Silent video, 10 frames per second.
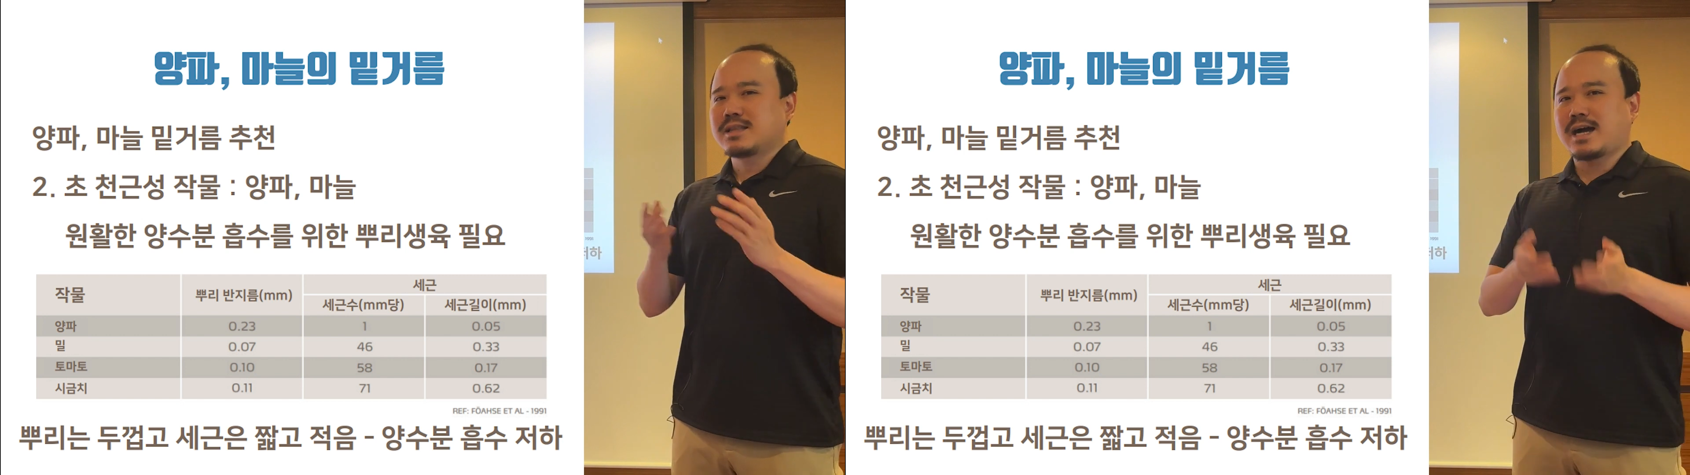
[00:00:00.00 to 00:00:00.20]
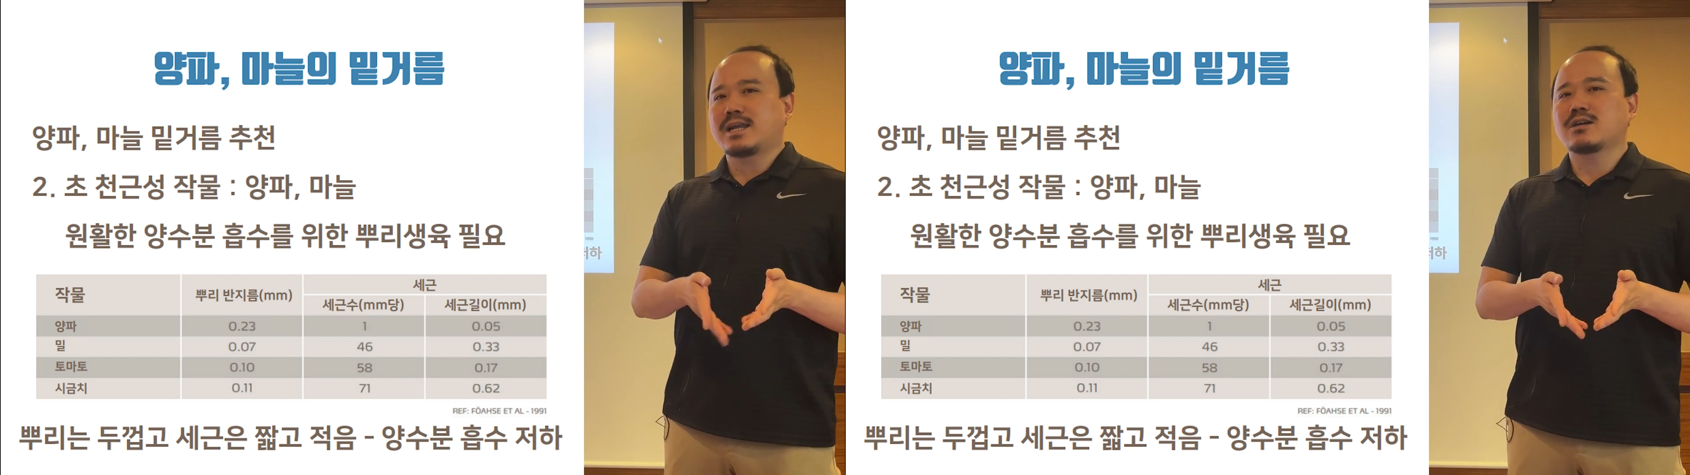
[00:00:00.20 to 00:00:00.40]

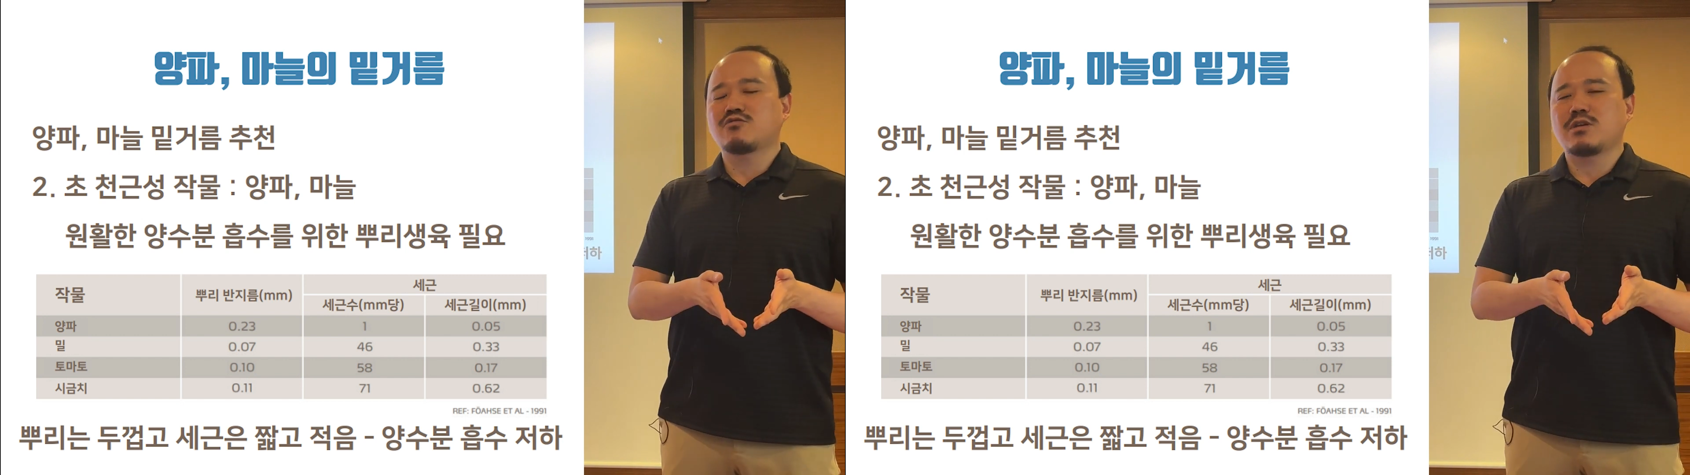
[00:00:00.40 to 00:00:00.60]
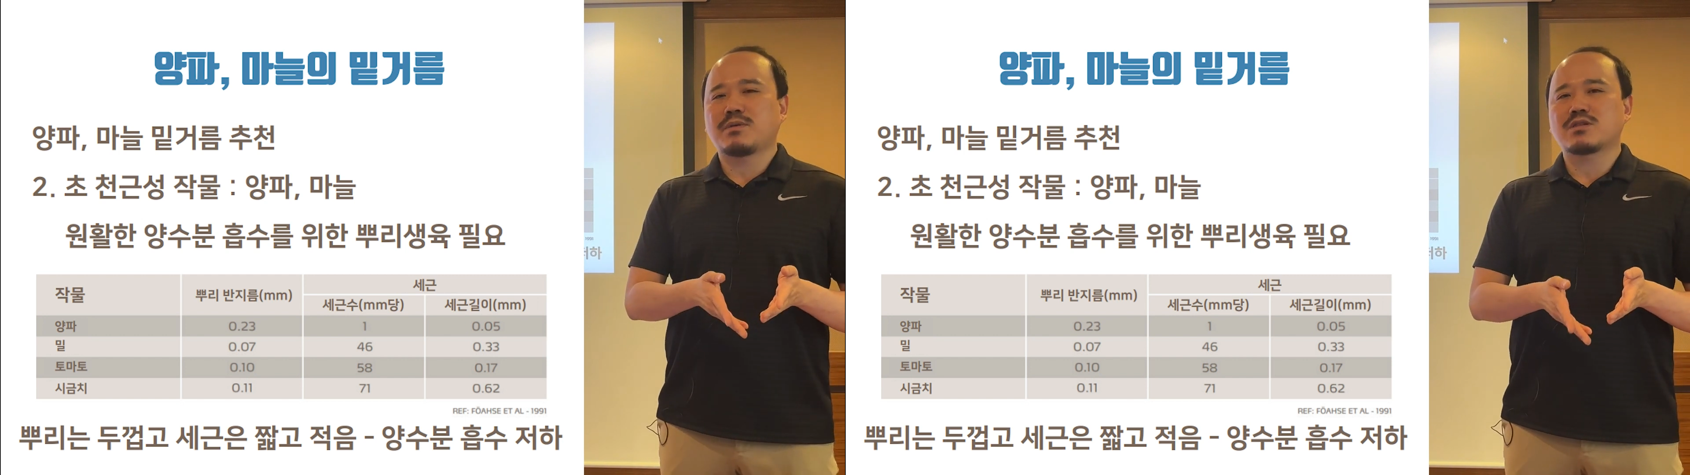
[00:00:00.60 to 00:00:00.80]
다량
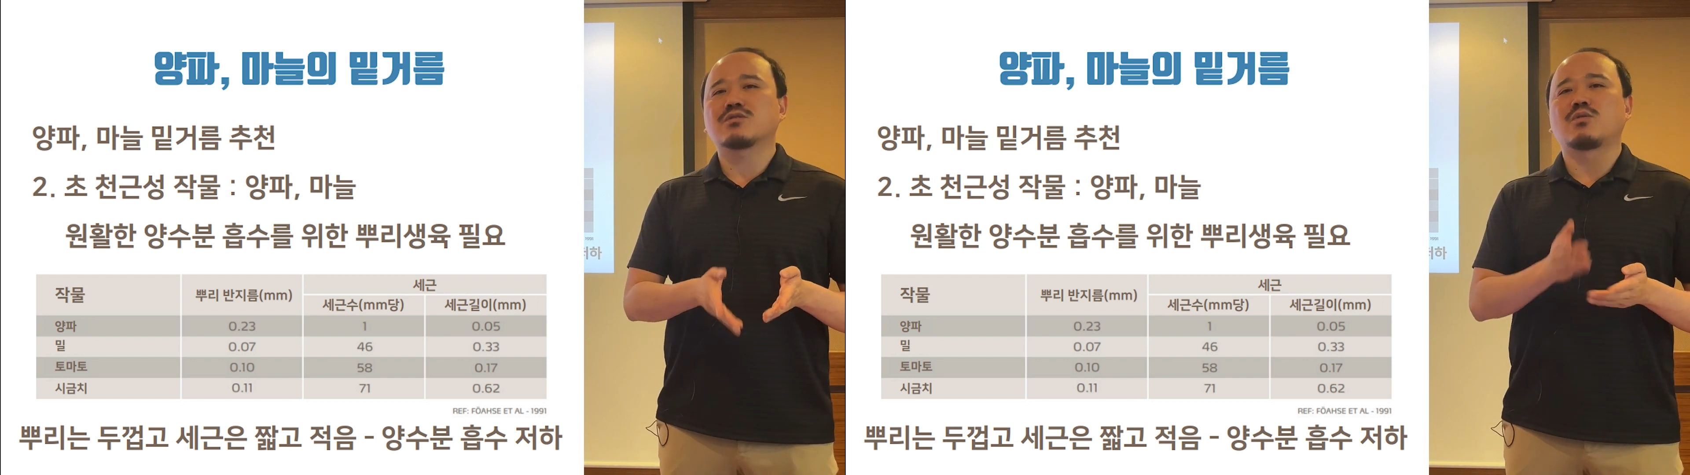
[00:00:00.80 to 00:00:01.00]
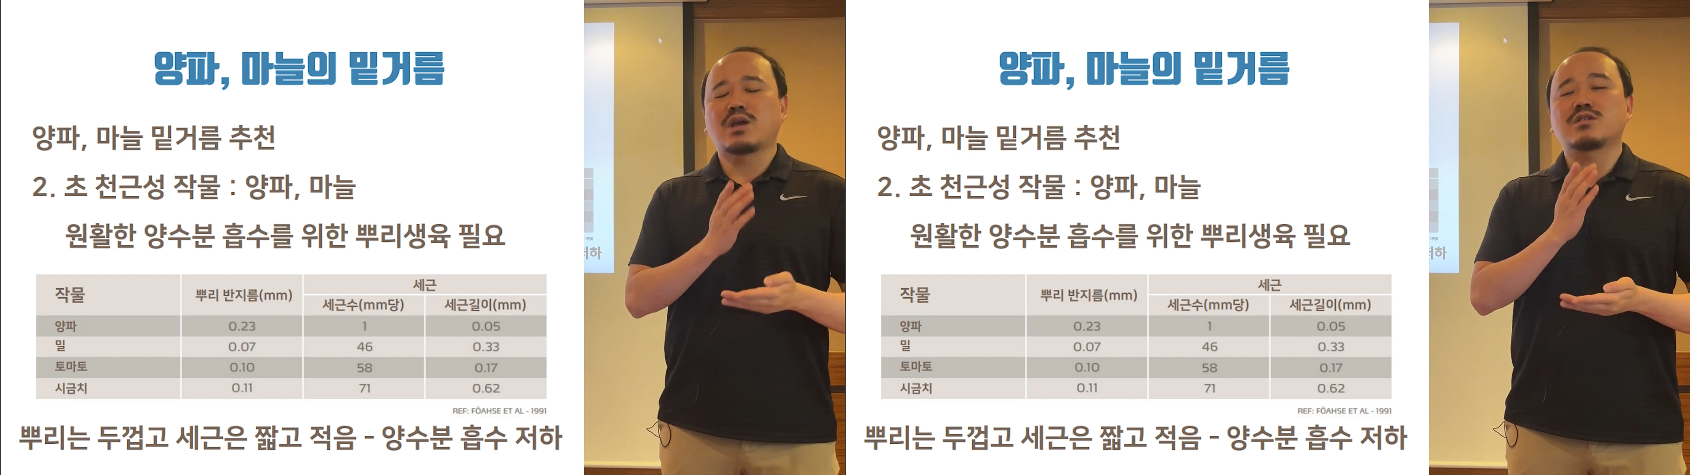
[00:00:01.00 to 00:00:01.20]

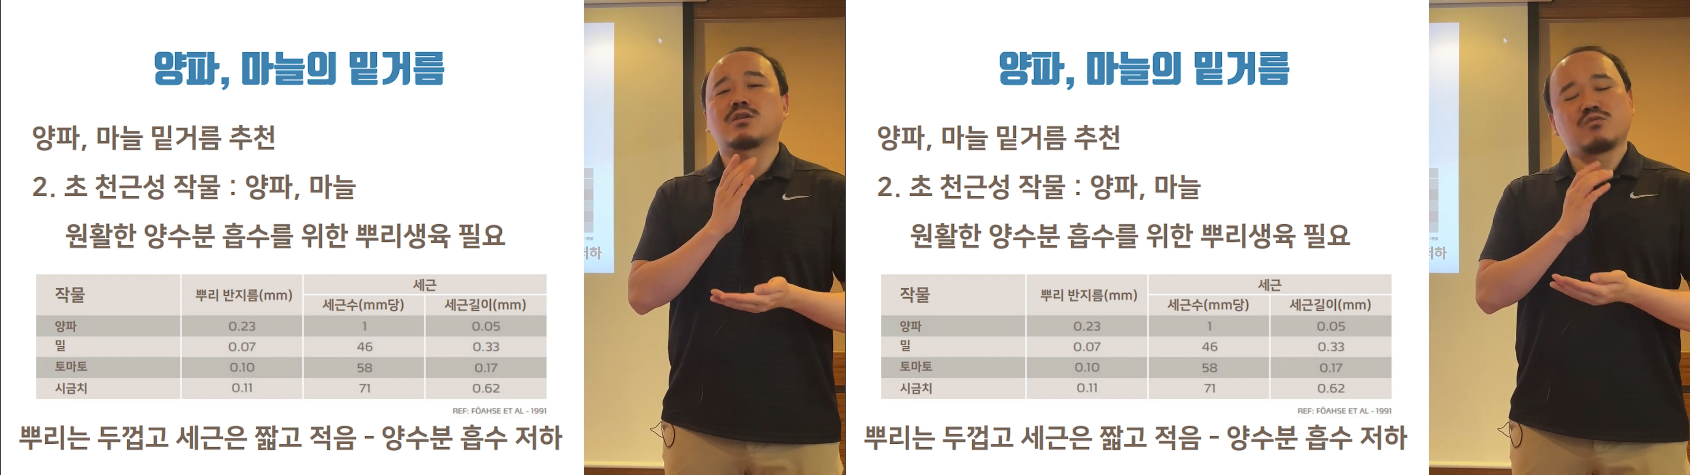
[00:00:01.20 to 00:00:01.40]
투입하시는 건 굉장히